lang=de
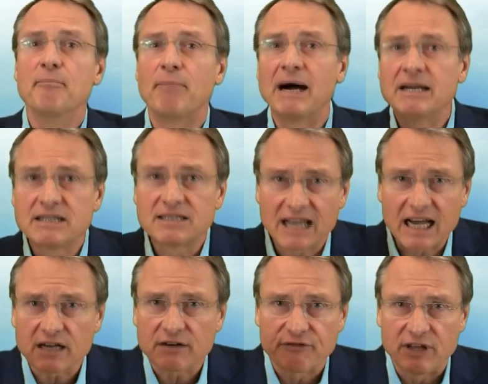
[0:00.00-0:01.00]
man
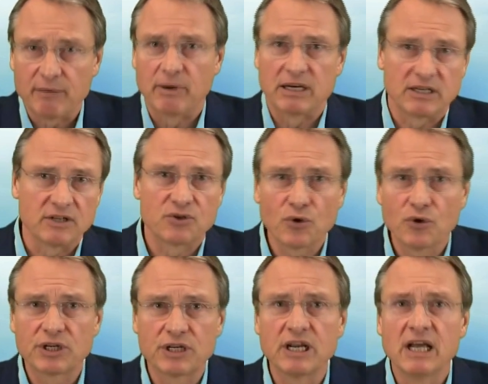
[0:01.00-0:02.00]
darf jemanden
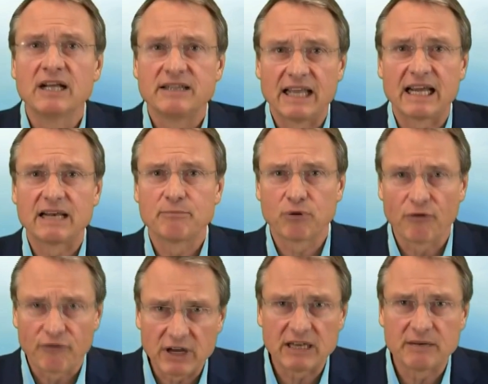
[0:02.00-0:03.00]
töten, der den
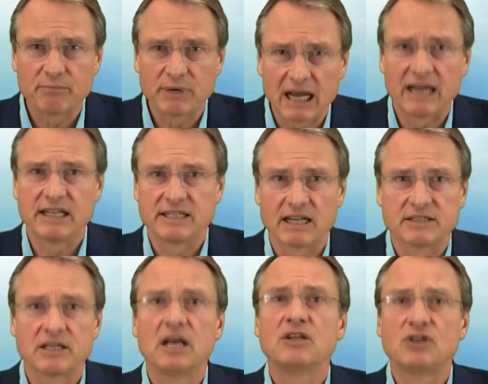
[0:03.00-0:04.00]
Propheten beleidigt
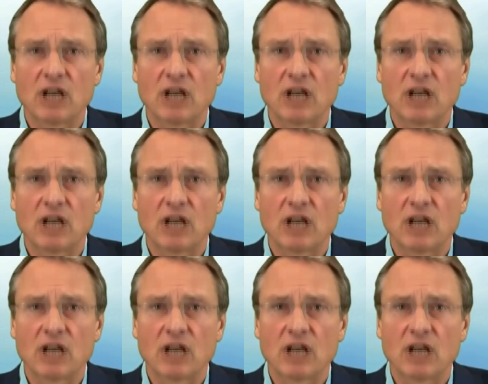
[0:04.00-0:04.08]
hat.